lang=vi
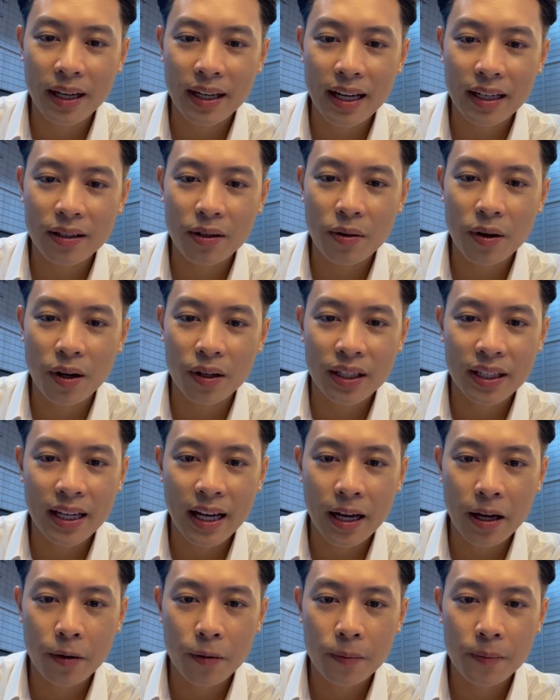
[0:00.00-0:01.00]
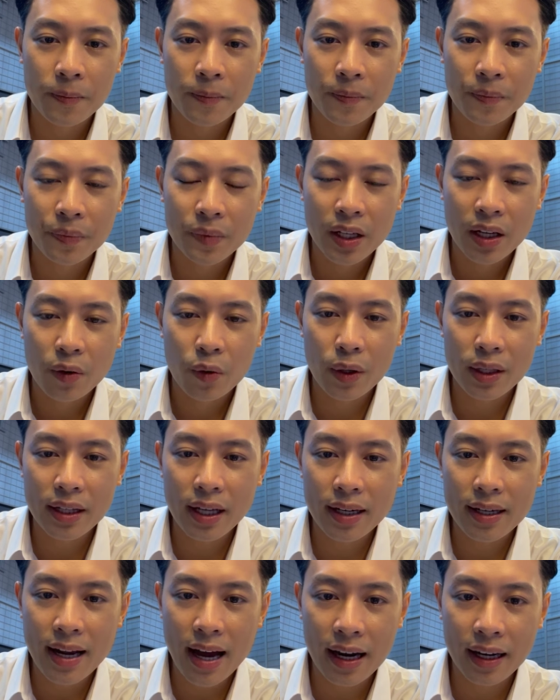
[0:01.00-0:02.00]
Hãy đặt câu hỏi đi nào. Nguyễn
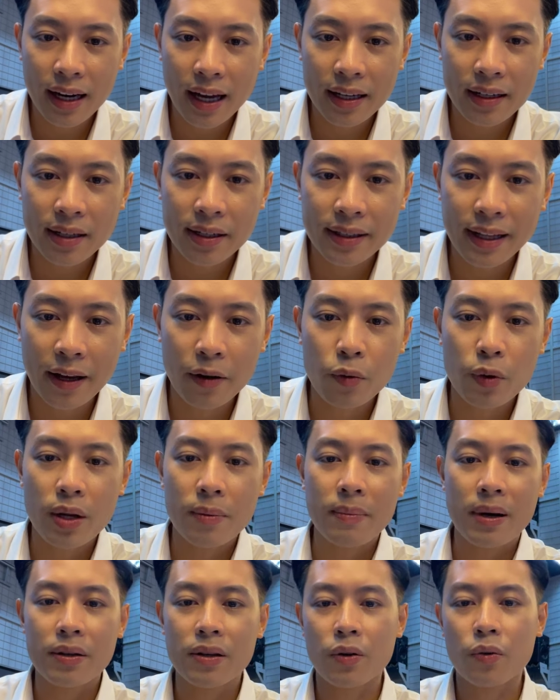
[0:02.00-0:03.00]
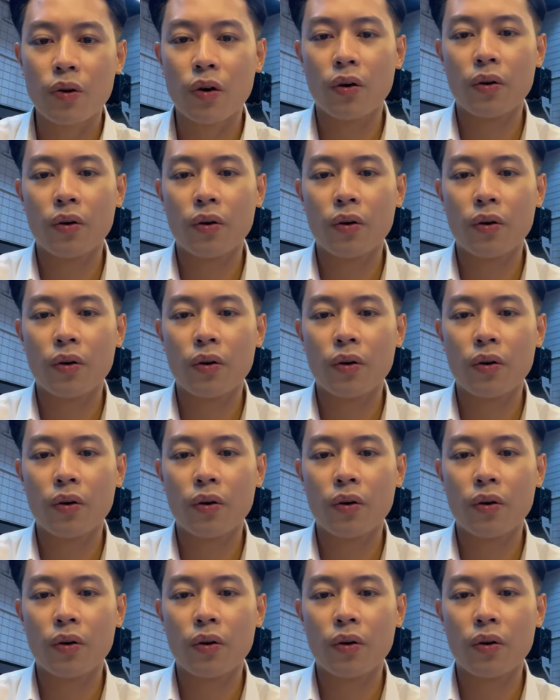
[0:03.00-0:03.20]
Thành Đạt, anh ơi Thái Nguyên bao nhiêu